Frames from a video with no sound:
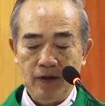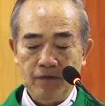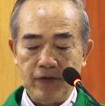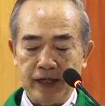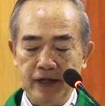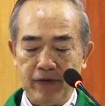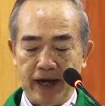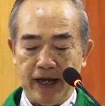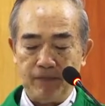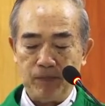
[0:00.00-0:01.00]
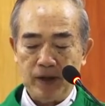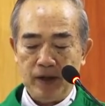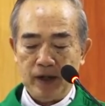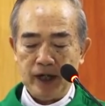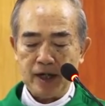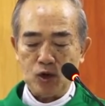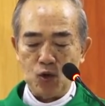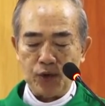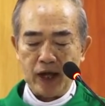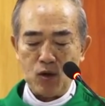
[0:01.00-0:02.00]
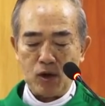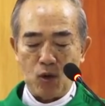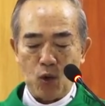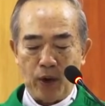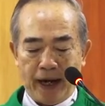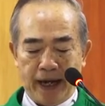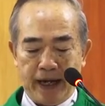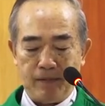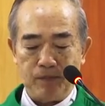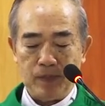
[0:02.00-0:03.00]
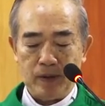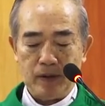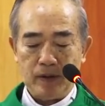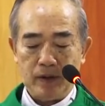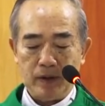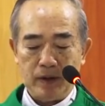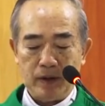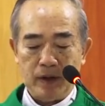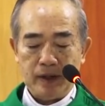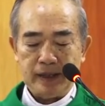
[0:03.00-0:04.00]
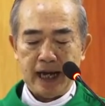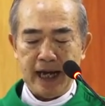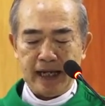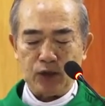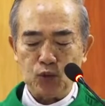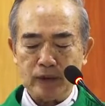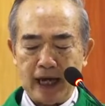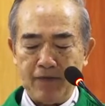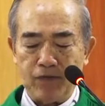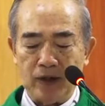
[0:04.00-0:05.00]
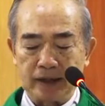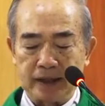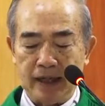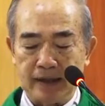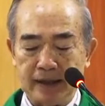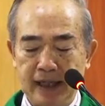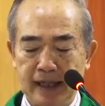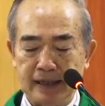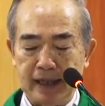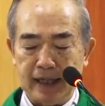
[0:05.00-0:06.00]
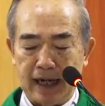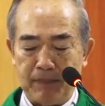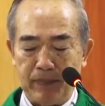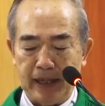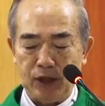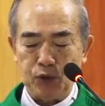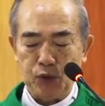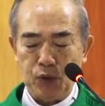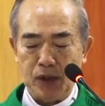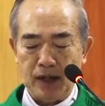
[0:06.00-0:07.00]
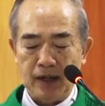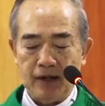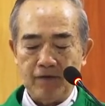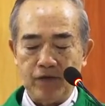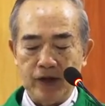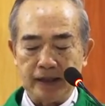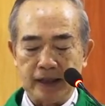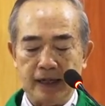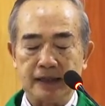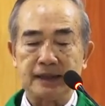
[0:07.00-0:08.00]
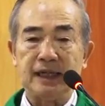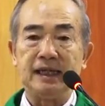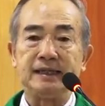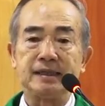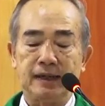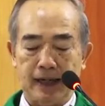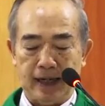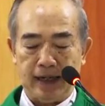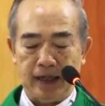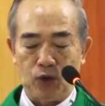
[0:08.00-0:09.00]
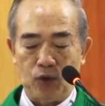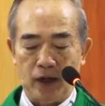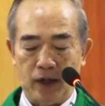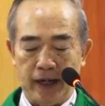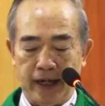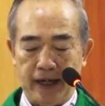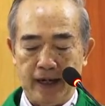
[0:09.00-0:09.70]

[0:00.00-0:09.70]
Và như vậy, khi cùng nhau cầu nguyện, gia đình chúng ta vừa thực thi giới răn mến Chúa, vừa thực thi giới răn yêu người.